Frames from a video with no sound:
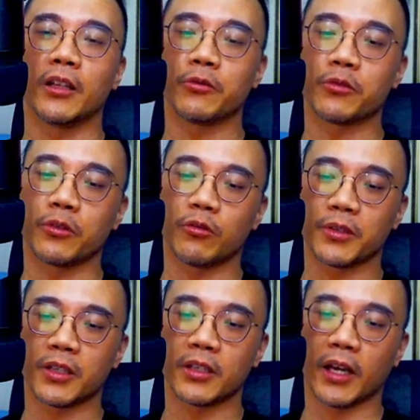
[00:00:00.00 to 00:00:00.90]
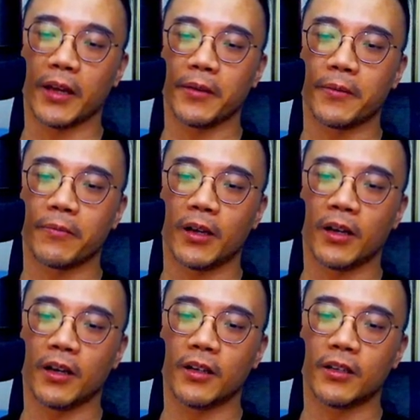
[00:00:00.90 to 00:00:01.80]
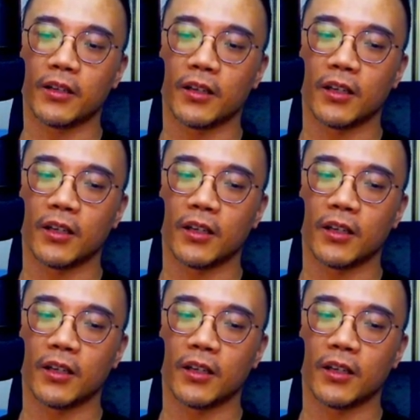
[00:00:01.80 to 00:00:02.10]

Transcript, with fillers: 例如说我们现在呃。